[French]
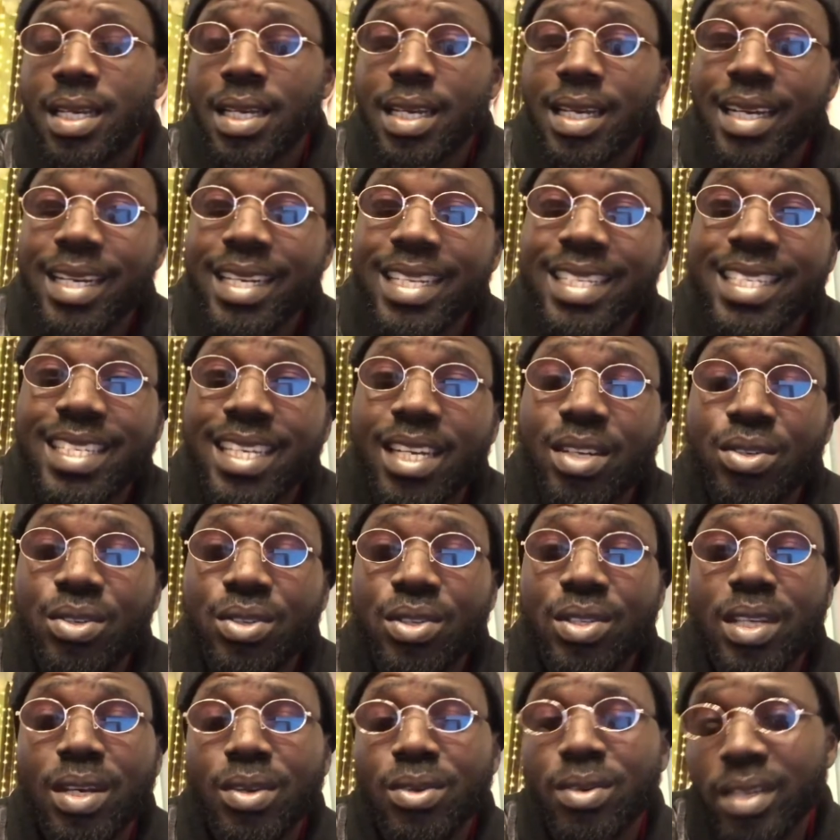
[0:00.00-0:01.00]
Allez, salut,
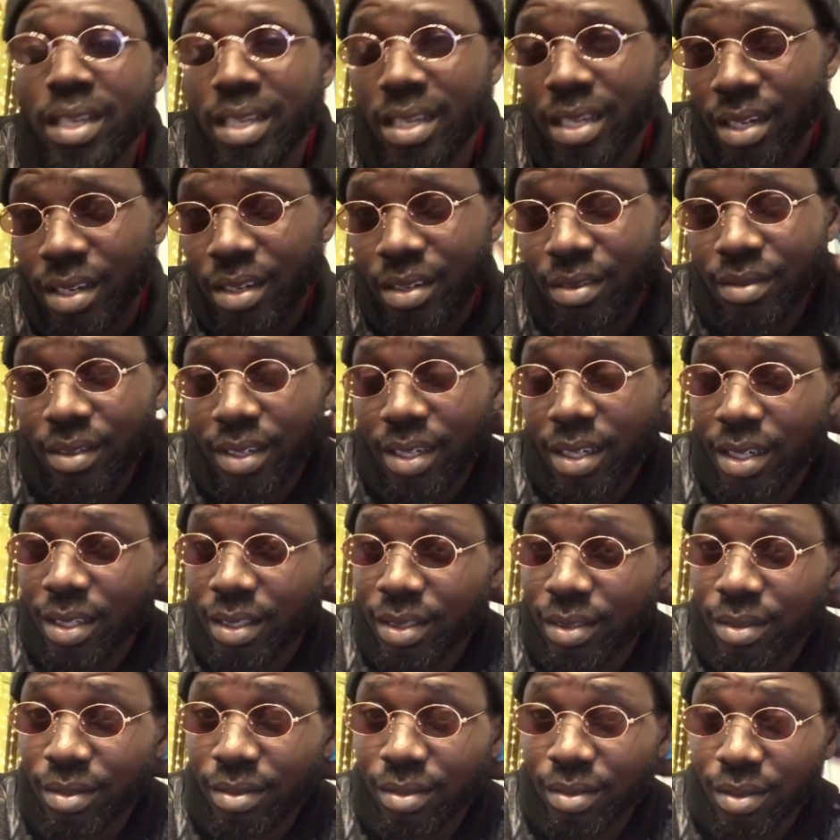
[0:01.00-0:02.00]
salut les gars. Voilà,
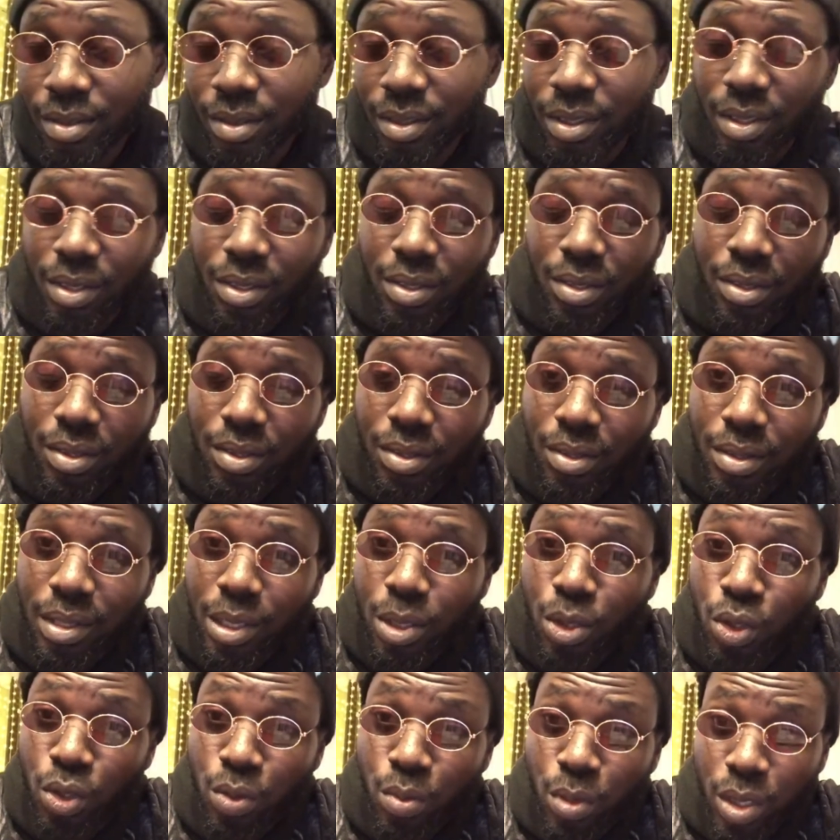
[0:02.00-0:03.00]
donc euh, c'est
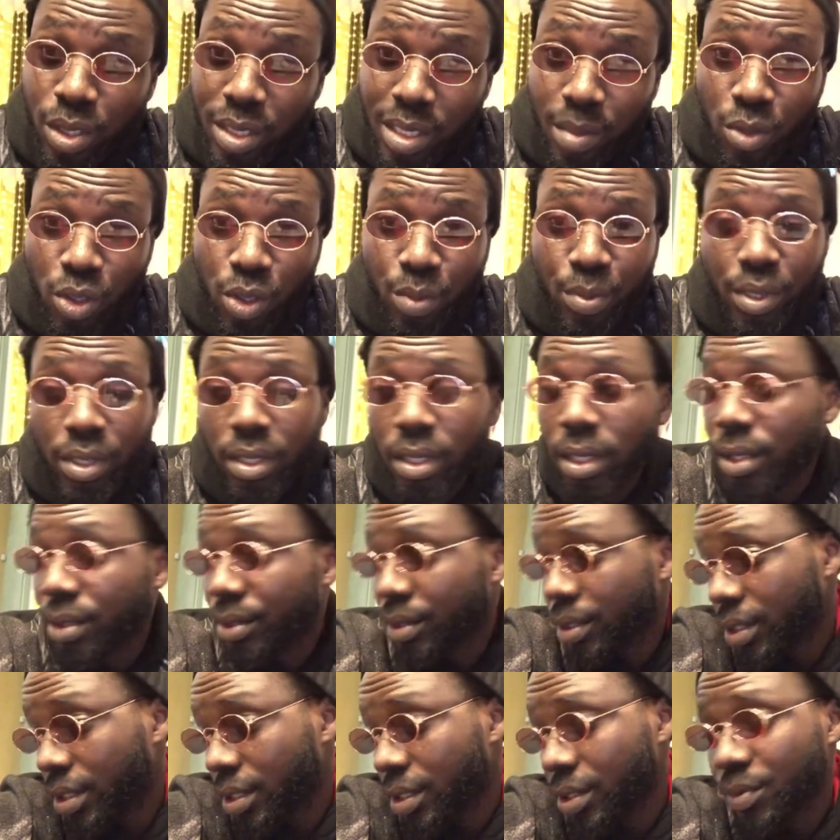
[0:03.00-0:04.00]
toujours moi
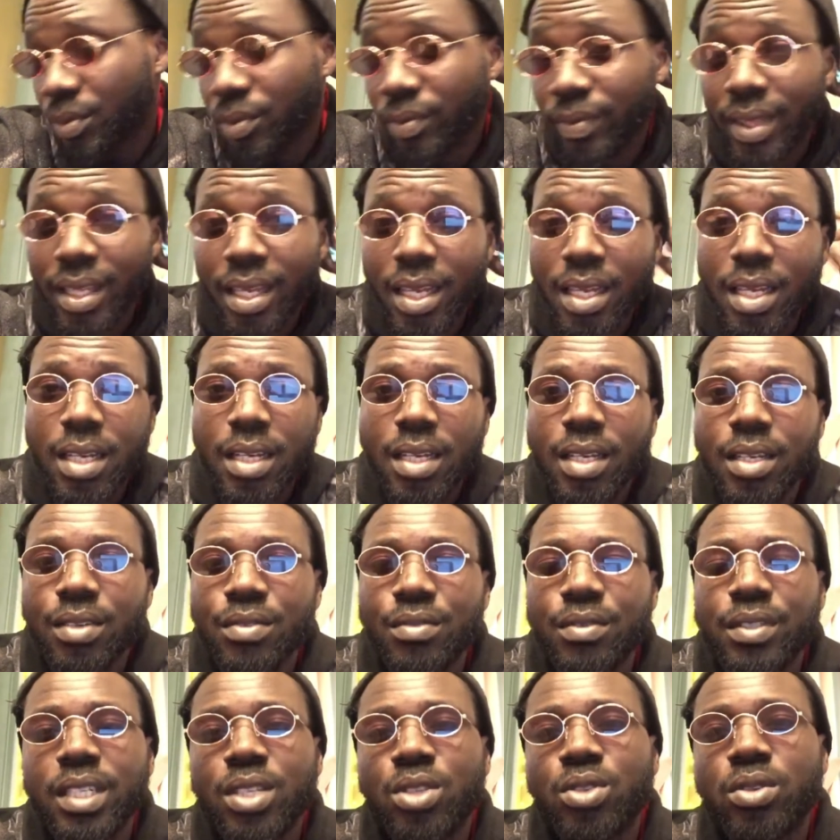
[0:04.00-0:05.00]
le et
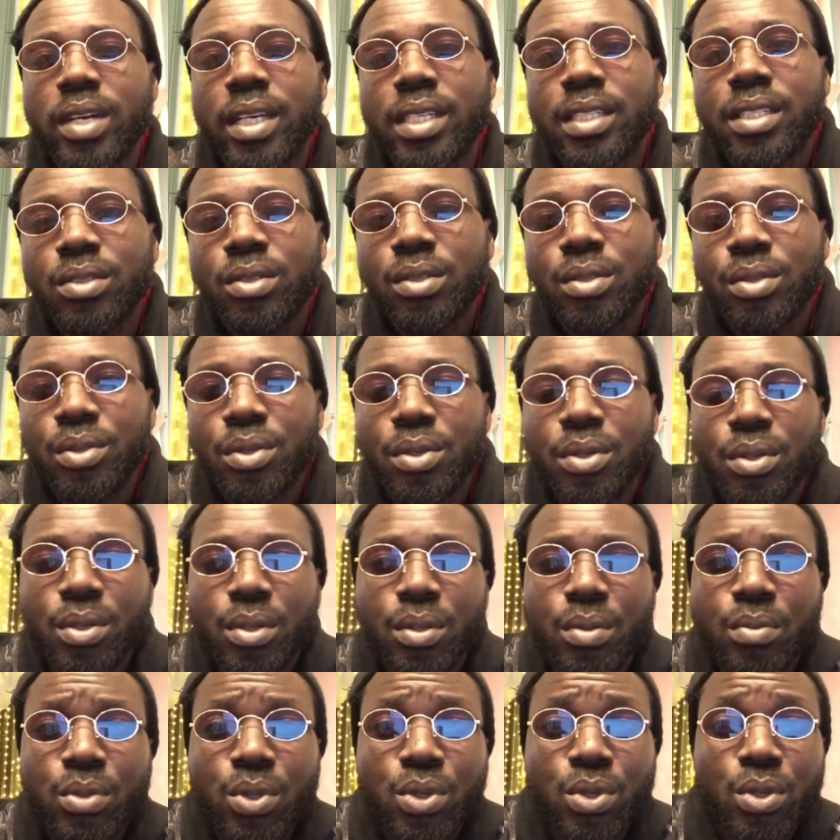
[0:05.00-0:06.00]
vous êtes sur la chaîne de
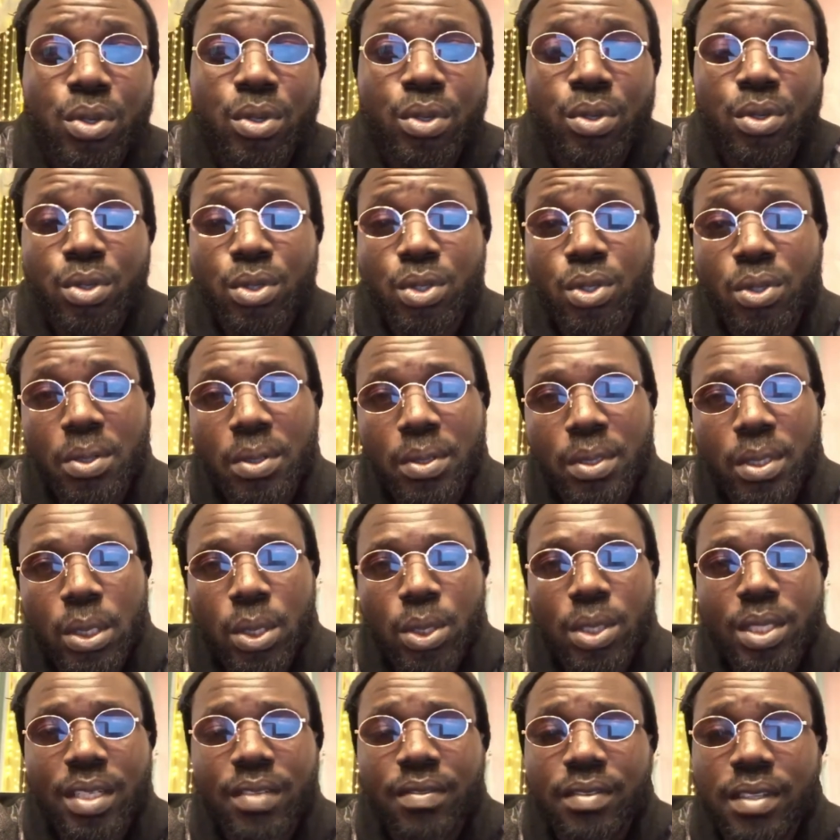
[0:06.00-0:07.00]
Monsieur le Russo
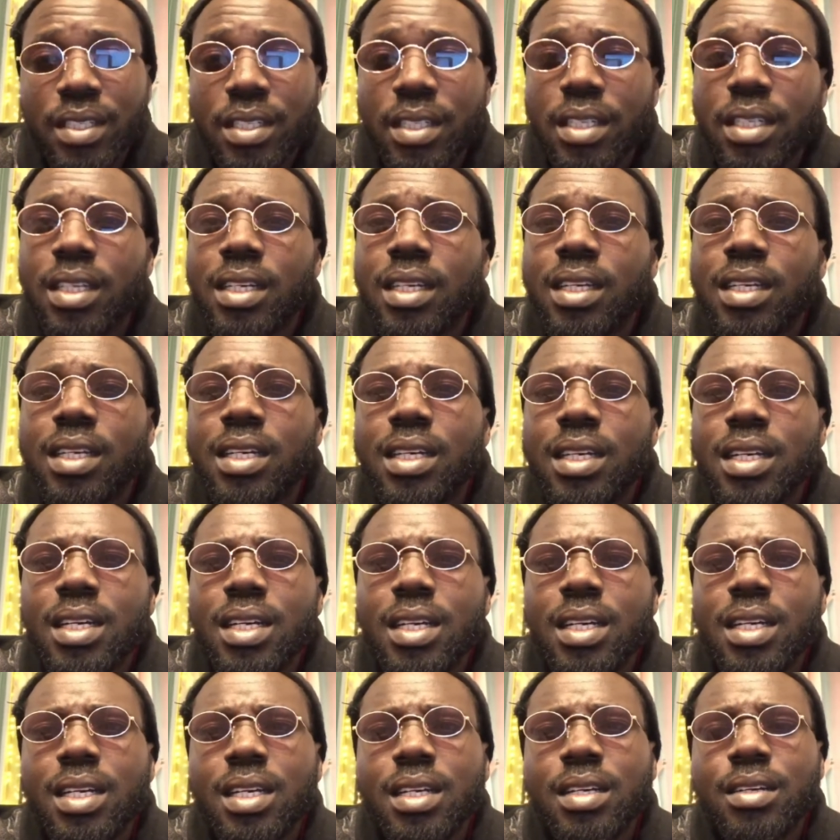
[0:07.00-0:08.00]
225.
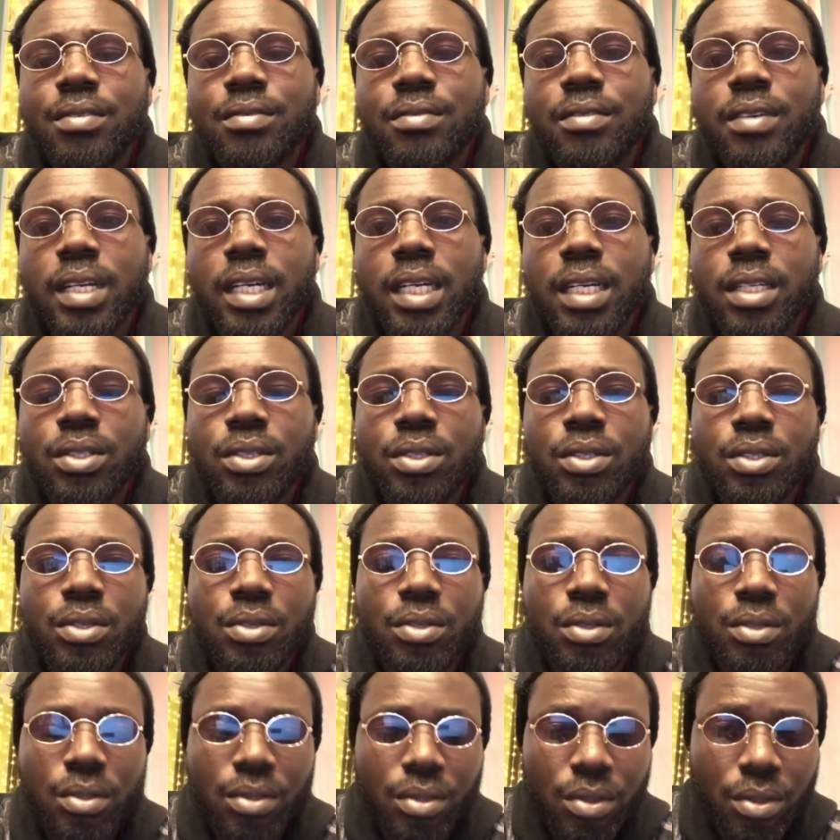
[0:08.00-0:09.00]
Voilà, donc
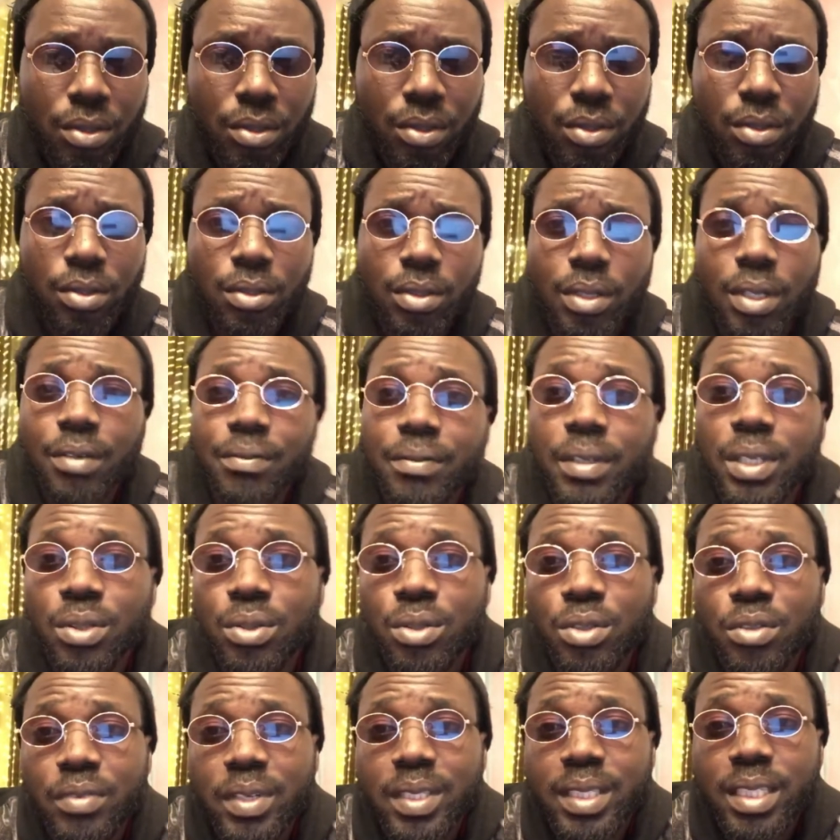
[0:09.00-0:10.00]
euh, en fait,
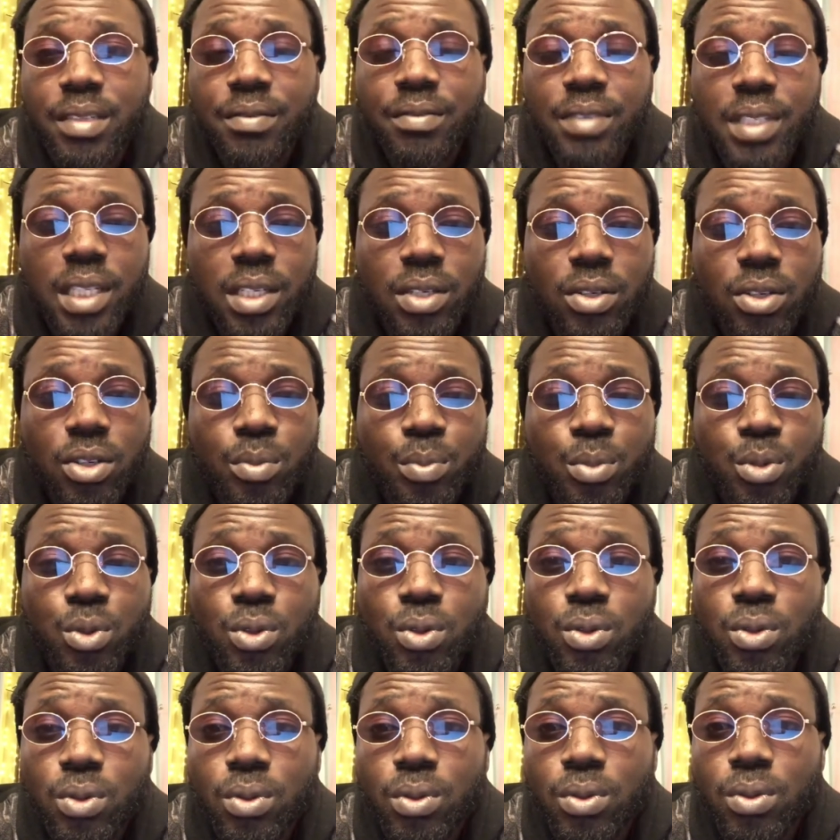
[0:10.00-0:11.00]
je fais cette vidéo
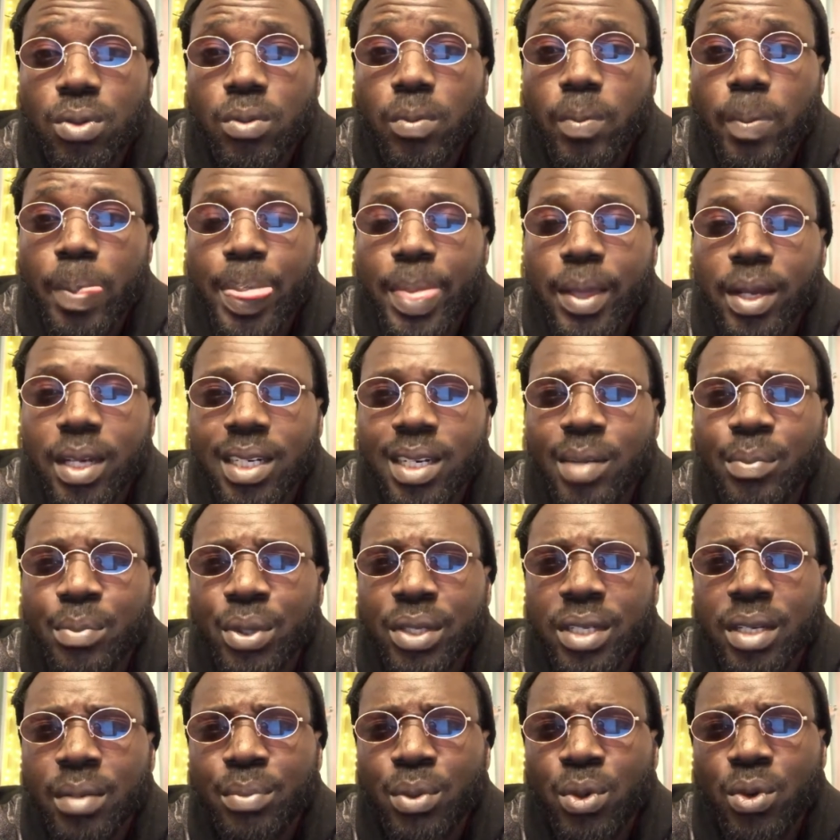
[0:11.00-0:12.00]
pour
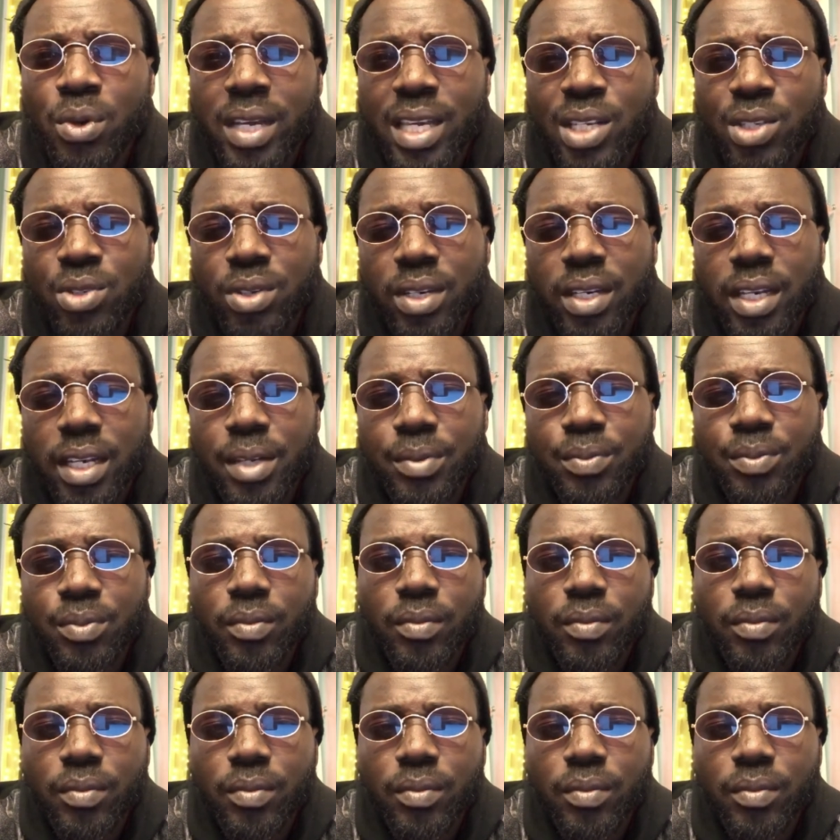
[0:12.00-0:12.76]
répondre un peu au questionnaire